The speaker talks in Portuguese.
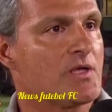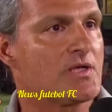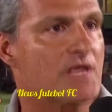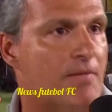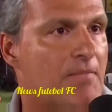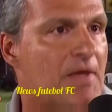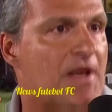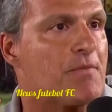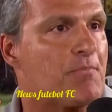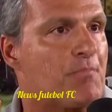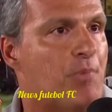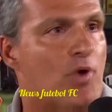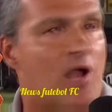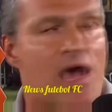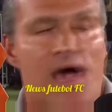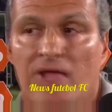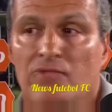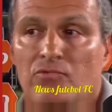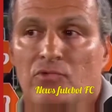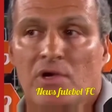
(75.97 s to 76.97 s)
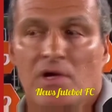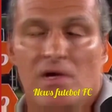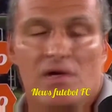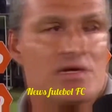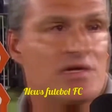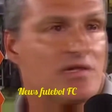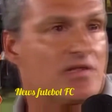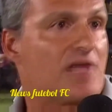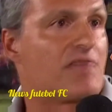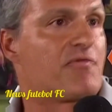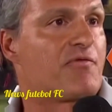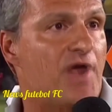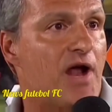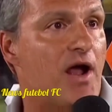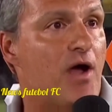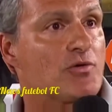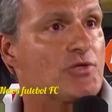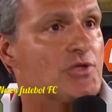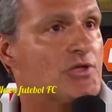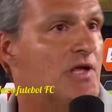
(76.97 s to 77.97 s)
que é manipulado, que tem
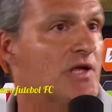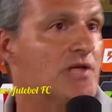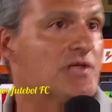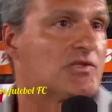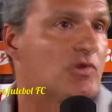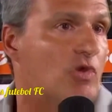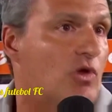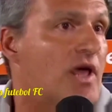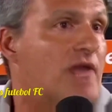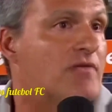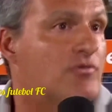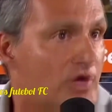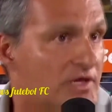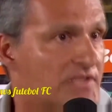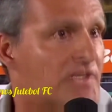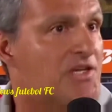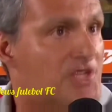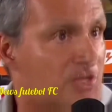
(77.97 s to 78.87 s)
fraude, que eles são ladrões.